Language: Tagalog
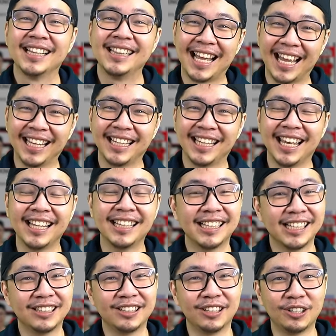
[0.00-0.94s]
like, and
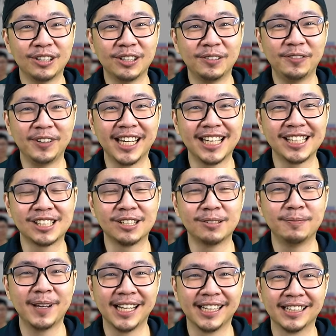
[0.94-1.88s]
click the
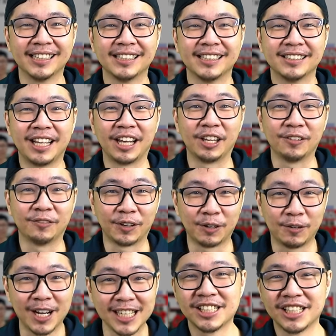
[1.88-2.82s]
notification bell. Thank you
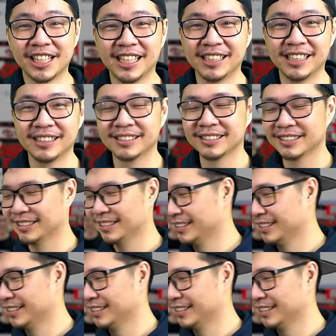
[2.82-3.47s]
for watching.